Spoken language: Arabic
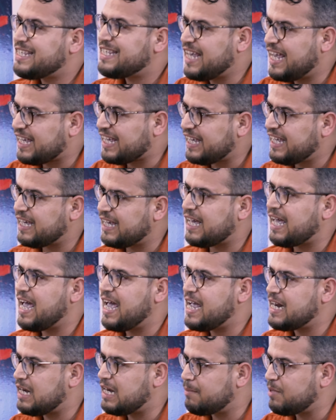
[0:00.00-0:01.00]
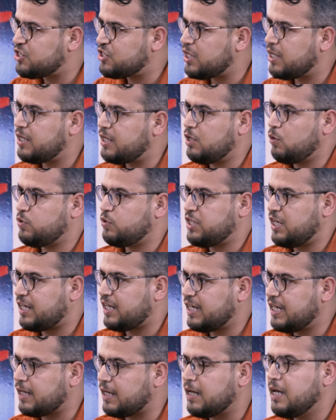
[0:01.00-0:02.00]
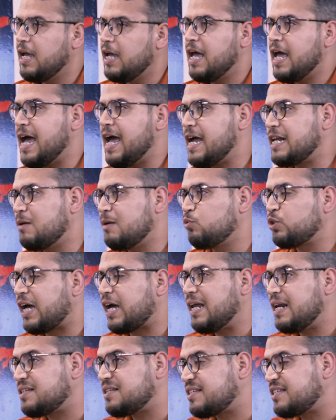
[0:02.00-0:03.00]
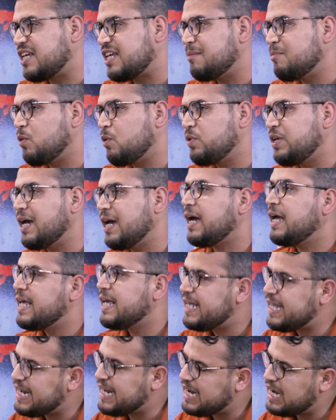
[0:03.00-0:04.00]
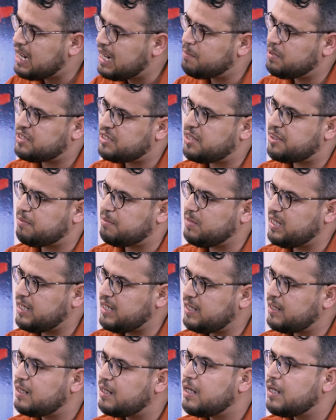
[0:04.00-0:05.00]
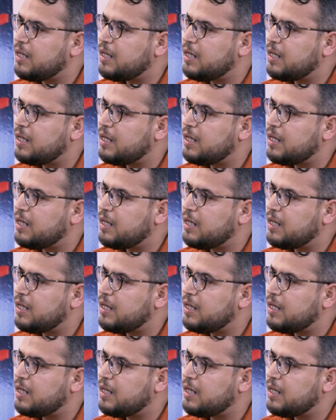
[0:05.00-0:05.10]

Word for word: تحقيق هذه المشاريع وتحقيق هذه المدخلات التنمويه الا بتثمين